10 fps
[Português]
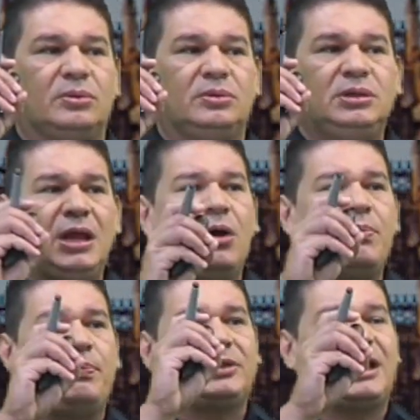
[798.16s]

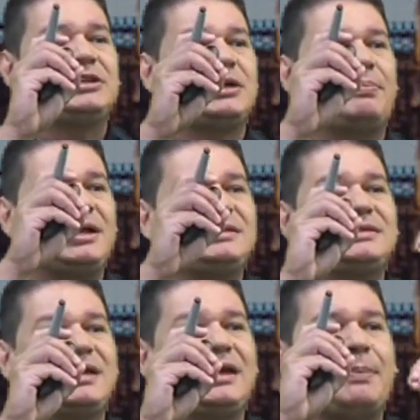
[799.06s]
Não poderá jamais
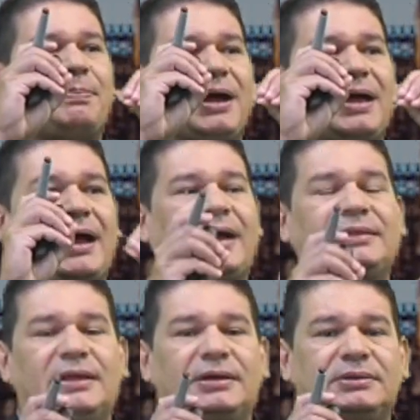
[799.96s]
ser
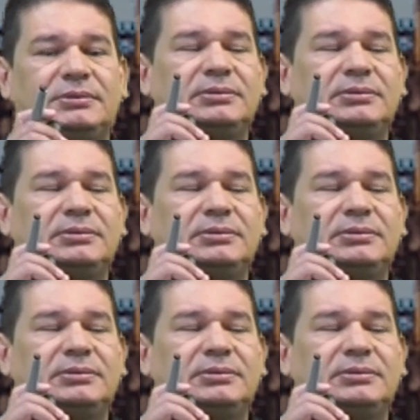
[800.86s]
apagada